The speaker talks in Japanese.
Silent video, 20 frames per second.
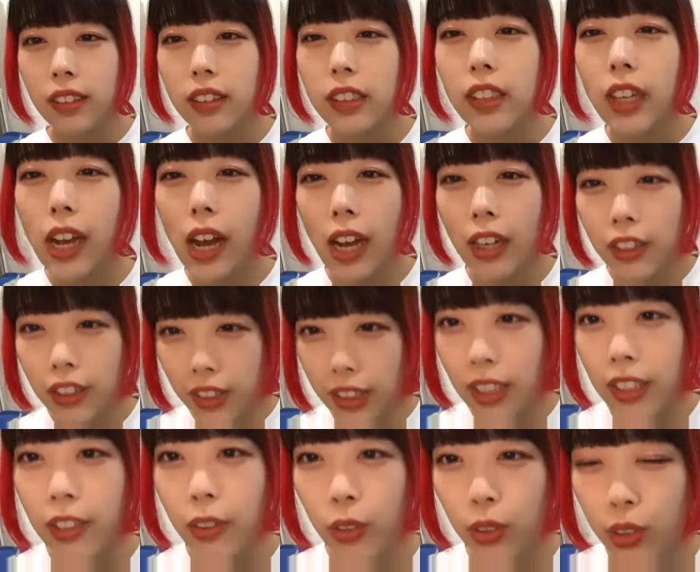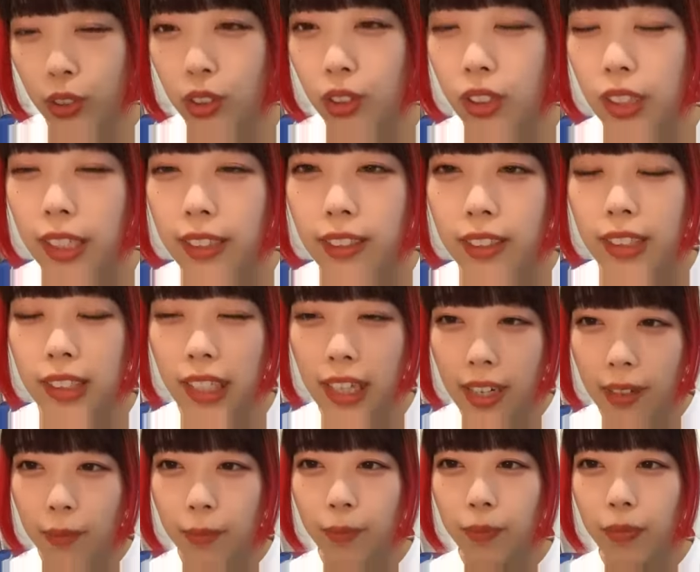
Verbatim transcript: いやあるじゃんよくキャッチで